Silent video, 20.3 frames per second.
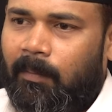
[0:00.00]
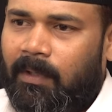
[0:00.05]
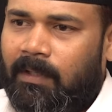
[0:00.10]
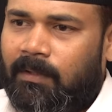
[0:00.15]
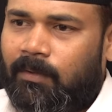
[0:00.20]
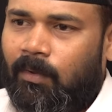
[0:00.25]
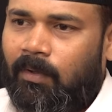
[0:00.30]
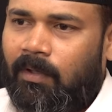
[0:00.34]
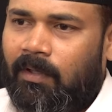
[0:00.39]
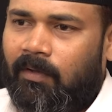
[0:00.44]

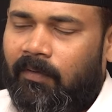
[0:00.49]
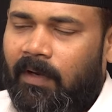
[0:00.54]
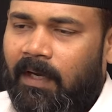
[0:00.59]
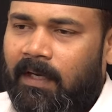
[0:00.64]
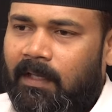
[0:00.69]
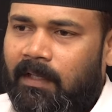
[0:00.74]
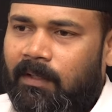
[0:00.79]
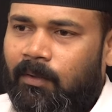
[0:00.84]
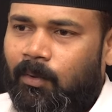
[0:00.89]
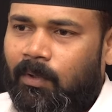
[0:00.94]
அப்படின்னு சொல்லிட்டு
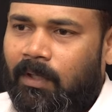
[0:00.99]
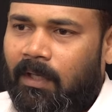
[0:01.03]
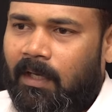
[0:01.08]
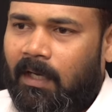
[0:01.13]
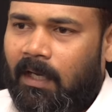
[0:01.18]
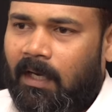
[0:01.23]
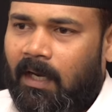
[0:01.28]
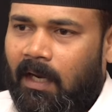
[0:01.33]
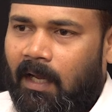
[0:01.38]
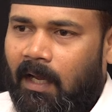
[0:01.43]
வேட்டியை தூக்கி
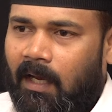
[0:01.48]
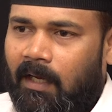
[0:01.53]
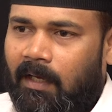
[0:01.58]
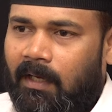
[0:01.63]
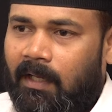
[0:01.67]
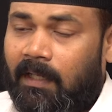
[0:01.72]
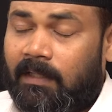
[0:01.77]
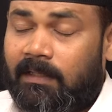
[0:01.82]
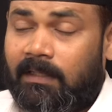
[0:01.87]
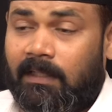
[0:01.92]
காட்டுற ஆளை
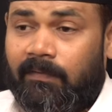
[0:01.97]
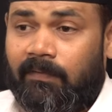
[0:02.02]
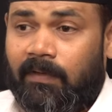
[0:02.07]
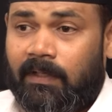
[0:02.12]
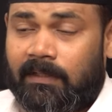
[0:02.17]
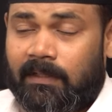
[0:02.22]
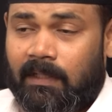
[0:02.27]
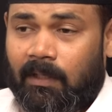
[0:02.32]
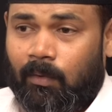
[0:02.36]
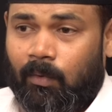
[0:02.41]
நீங்கள் சீஃப்
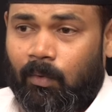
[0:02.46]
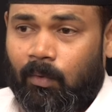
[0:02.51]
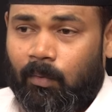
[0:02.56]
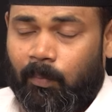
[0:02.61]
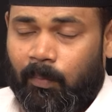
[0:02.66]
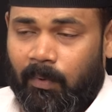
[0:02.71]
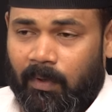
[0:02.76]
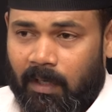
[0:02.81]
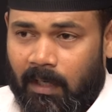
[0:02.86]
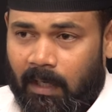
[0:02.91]
கெஸ்ட்டாக
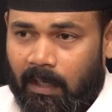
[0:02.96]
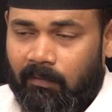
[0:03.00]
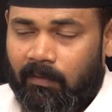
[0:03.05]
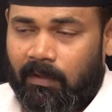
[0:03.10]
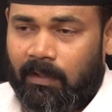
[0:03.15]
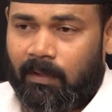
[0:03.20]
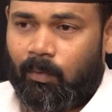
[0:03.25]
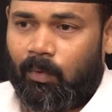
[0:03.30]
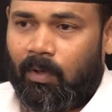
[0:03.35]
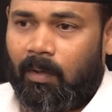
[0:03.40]
கூப்பிட்ற
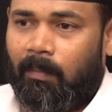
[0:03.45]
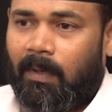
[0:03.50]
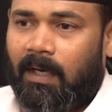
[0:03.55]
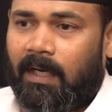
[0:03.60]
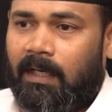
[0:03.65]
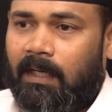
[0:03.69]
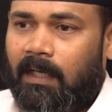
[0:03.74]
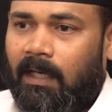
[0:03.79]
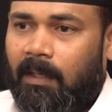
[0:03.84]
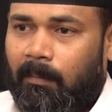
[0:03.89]
அளவுக்கு உங்கள்
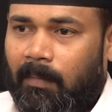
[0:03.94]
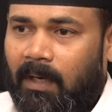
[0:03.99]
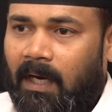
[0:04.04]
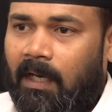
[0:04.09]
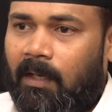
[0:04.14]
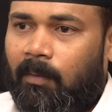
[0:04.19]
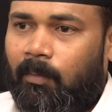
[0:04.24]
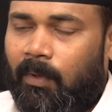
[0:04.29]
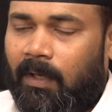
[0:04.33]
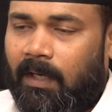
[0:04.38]
மனநிலை
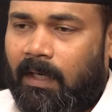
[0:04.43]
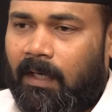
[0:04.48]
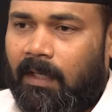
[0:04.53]
மாறி போய்